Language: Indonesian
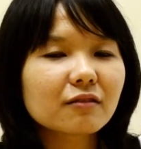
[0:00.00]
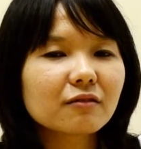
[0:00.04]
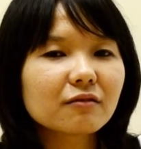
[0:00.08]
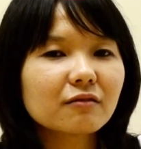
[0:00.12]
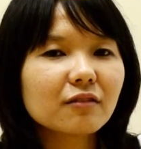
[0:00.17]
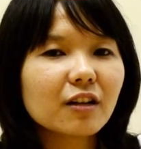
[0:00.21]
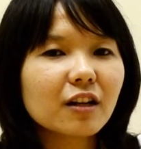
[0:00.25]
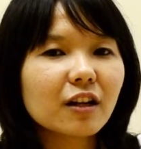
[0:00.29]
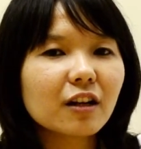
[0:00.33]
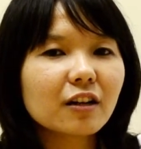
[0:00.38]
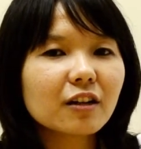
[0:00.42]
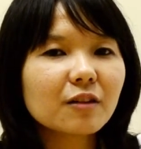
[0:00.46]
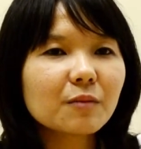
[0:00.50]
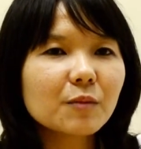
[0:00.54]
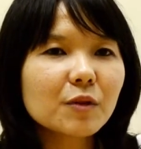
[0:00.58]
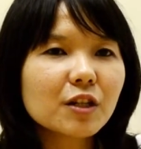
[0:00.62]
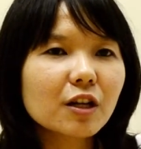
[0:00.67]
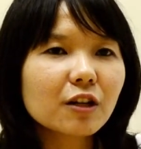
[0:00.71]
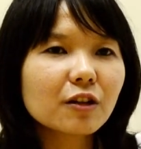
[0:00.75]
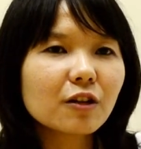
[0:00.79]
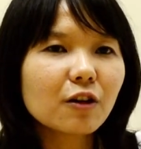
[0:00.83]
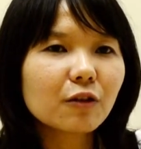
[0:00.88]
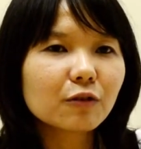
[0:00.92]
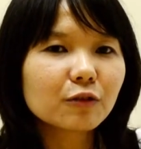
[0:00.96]
Dan Anda
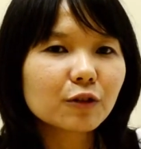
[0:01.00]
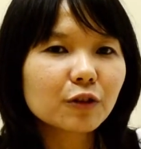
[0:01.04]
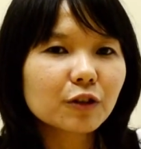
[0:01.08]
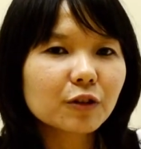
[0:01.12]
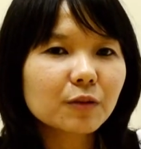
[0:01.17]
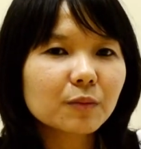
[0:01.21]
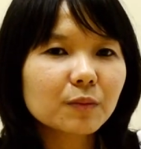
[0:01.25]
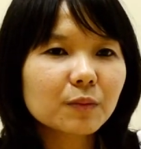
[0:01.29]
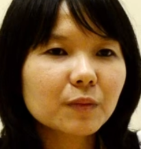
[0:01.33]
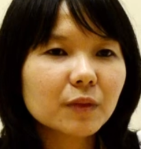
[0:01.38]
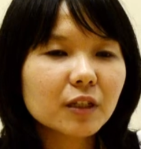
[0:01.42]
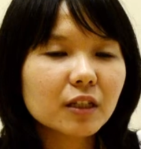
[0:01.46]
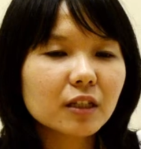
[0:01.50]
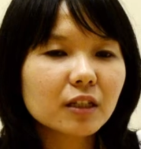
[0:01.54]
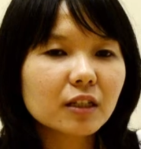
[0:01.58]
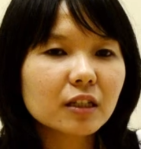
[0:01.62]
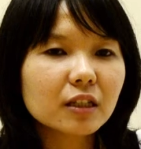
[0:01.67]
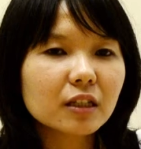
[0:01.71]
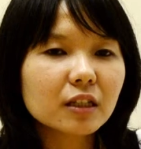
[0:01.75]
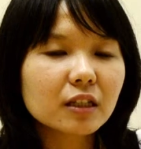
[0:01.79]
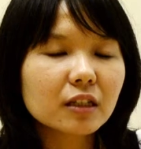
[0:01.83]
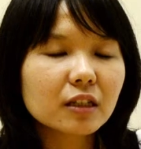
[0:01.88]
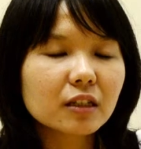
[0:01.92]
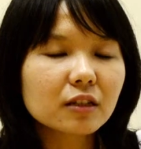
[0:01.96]
bisa download
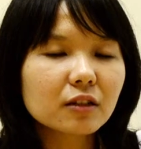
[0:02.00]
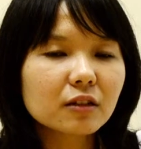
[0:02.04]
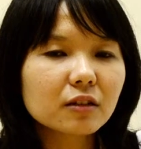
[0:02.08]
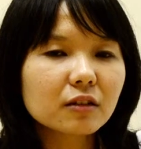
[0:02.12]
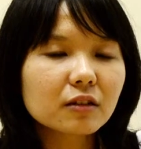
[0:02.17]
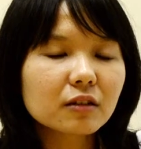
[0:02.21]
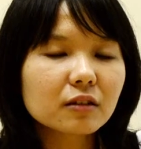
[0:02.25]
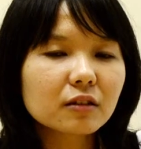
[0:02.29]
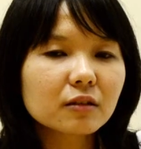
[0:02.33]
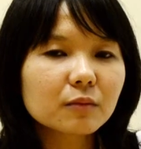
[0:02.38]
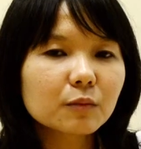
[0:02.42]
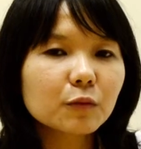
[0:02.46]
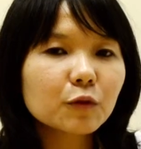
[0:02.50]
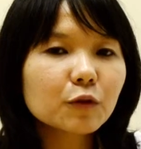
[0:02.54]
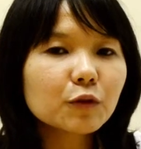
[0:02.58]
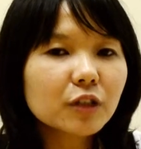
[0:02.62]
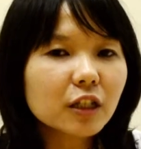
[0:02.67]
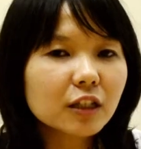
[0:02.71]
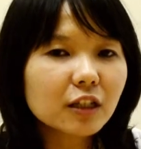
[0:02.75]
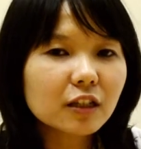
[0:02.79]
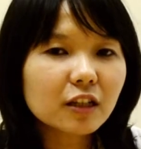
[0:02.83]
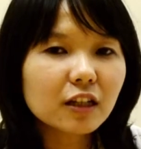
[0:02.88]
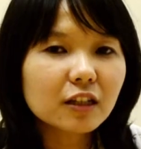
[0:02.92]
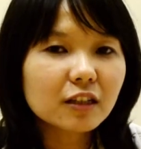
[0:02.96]
uh, buku
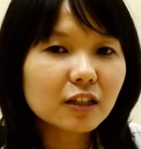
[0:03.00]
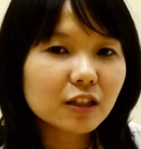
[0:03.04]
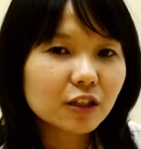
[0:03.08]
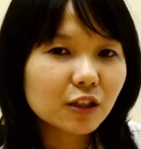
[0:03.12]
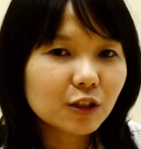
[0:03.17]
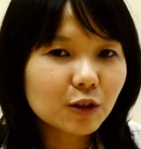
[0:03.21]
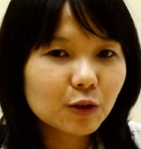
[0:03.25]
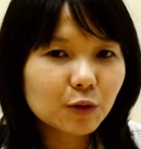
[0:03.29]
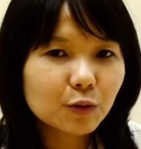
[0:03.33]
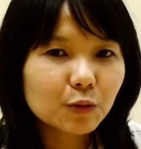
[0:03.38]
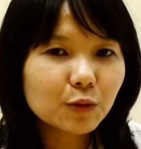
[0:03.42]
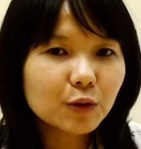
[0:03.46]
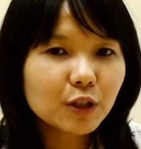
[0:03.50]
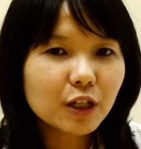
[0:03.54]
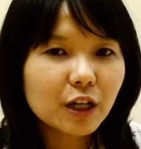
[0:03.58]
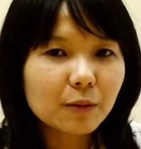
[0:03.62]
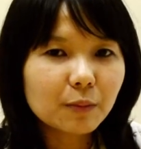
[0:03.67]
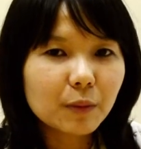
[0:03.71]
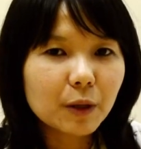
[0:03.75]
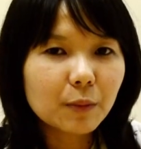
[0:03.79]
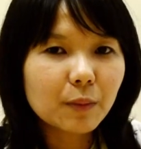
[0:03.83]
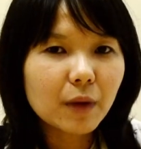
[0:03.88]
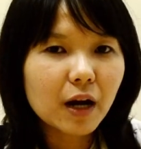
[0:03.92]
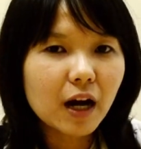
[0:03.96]
catatan tertentu
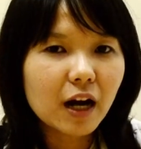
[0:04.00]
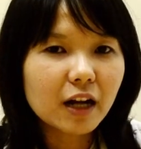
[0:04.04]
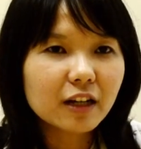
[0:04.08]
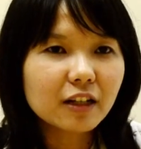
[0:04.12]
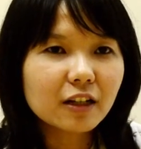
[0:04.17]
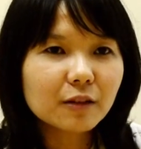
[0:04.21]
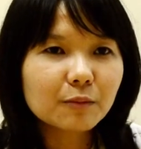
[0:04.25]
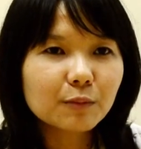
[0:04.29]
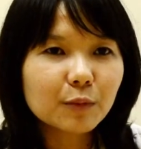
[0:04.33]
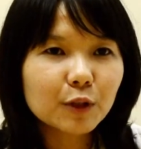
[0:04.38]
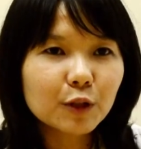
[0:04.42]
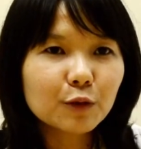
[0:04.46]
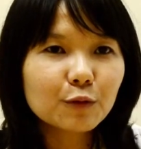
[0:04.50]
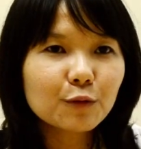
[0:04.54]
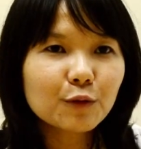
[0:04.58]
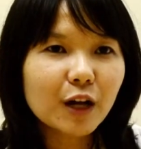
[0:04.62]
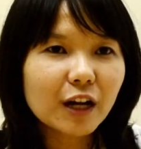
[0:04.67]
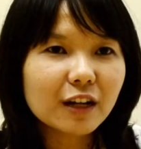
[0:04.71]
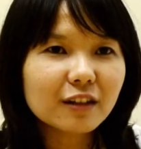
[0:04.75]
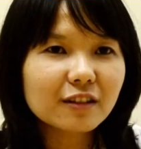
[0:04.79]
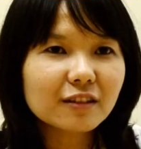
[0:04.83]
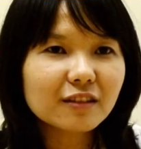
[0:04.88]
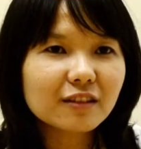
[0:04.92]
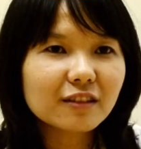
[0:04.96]
yang memang Anda
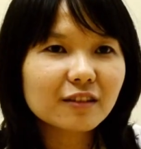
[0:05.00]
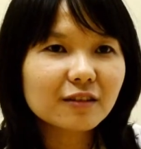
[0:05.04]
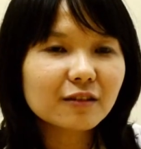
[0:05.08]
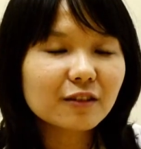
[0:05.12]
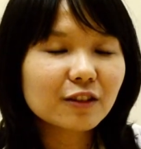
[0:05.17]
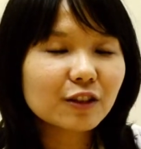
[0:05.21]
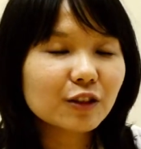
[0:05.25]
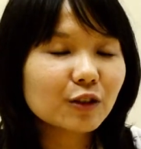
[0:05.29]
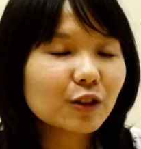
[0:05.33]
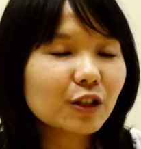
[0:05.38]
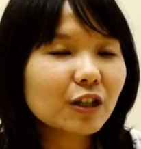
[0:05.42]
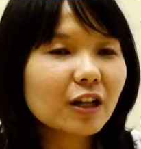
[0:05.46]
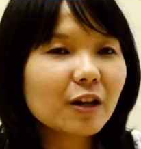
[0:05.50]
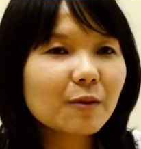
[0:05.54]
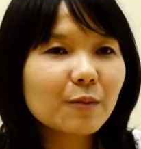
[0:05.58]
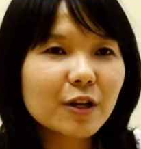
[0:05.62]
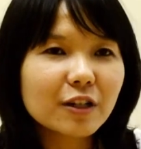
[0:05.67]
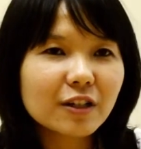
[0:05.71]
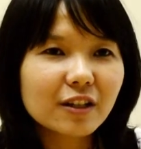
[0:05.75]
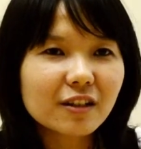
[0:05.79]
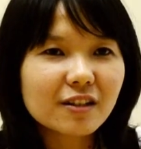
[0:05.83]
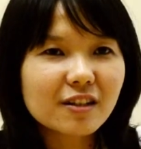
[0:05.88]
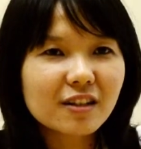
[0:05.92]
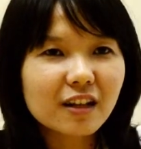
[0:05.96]
perlukan ketika
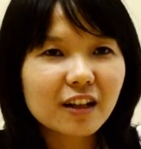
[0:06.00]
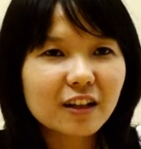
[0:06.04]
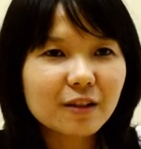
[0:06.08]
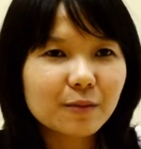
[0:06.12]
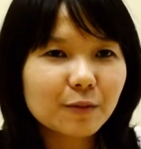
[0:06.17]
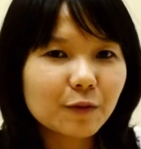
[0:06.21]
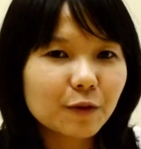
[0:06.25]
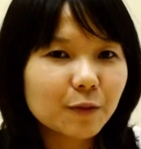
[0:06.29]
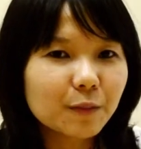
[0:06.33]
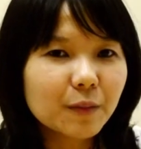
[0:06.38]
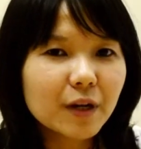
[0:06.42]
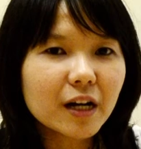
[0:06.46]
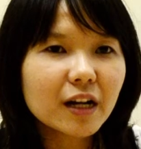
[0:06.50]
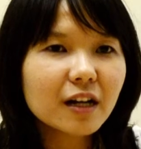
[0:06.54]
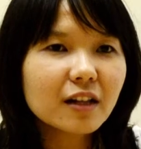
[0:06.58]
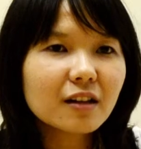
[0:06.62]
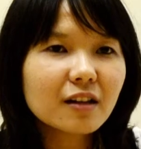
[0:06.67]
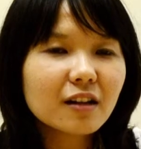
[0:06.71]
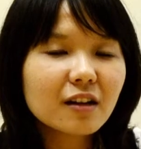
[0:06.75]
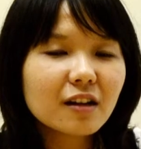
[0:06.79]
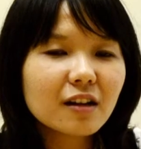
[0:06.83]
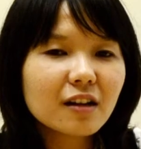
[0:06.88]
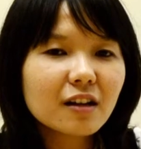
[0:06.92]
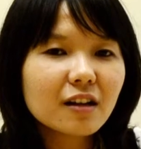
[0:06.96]
banyak sekali mobile
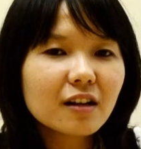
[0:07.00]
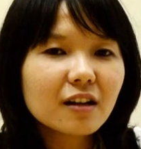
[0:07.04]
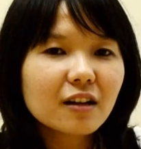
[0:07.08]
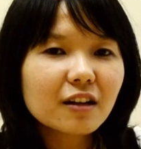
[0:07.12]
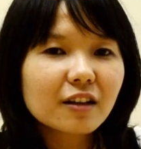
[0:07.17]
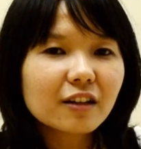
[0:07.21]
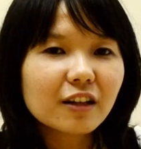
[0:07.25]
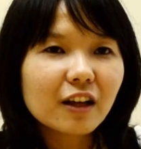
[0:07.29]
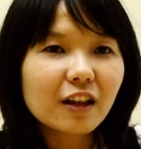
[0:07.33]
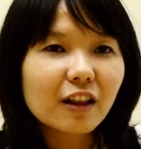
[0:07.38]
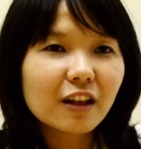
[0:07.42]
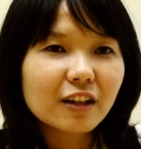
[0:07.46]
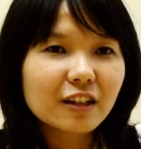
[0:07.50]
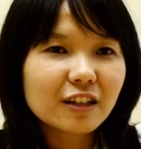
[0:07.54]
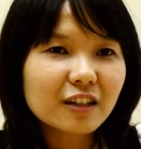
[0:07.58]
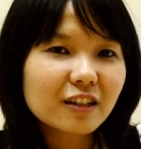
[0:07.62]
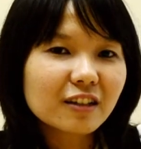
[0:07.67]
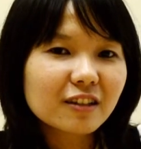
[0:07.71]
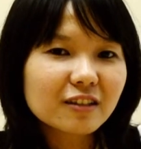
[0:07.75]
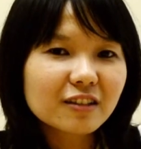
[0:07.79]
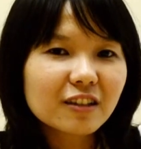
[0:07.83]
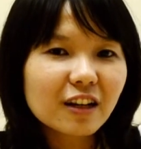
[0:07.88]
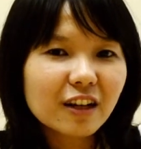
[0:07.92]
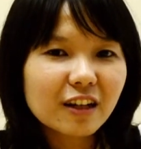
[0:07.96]
yang lagi
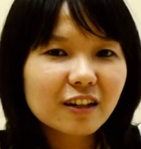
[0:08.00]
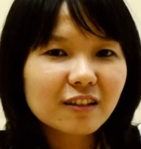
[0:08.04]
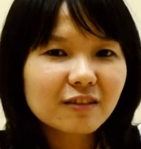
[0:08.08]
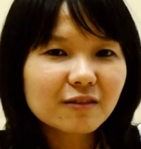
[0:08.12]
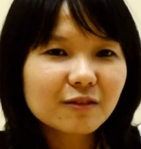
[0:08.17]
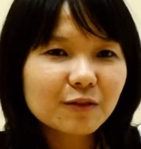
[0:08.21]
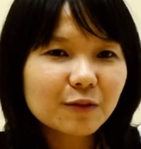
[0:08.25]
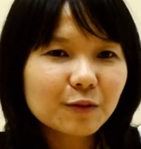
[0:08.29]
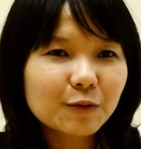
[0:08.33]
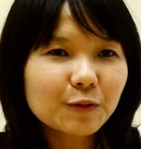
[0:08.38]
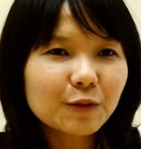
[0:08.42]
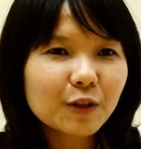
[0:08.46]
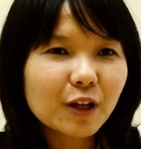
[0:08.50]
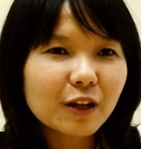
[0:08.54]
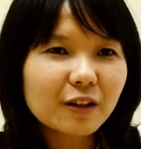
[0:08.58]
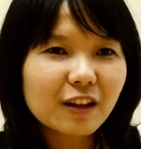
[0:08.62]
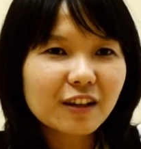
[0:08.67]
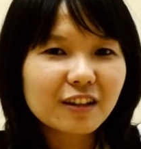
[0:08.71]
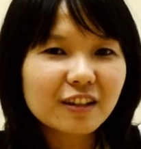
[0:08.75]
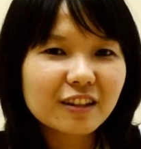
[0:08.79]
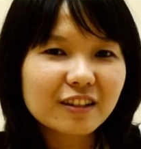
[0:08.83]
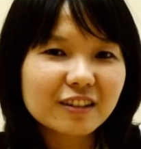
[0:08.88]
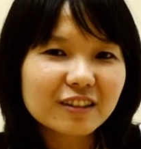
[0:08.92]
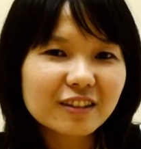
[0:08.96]
dikerjain tuh, yang
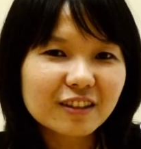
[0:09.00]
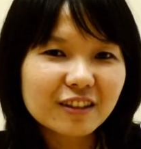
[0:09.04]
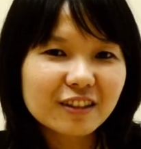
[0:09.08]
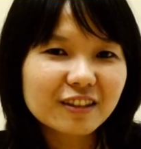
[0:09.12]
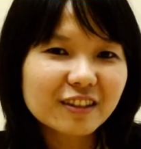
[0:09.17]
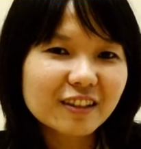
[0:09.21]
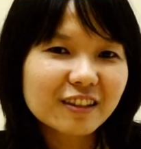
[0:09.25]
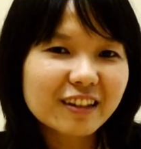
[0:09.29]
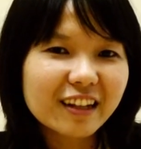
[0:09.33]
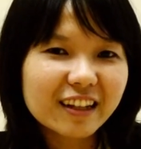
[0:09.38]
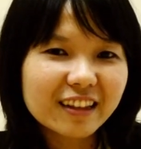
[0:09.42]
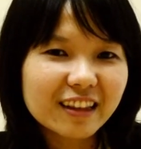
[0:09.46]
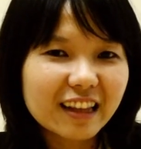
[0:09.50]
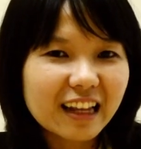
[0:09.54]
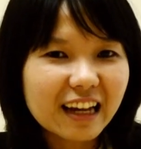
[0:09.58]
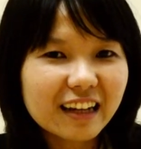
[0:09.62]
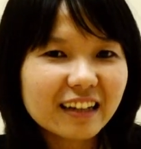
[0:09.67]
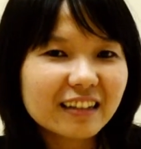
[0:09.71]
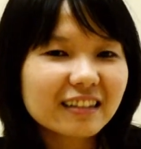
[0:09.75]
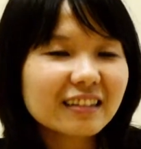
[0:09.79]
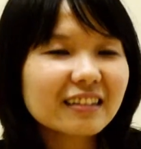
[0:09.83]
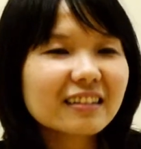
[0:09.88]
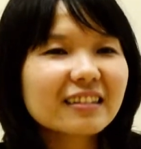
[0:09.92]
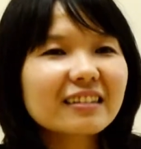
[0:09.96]
lagi ngejar-ngejar
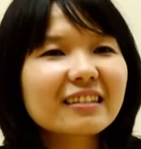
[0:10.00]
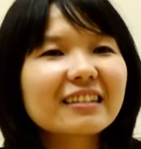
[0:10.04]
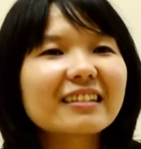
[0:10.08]
deadline.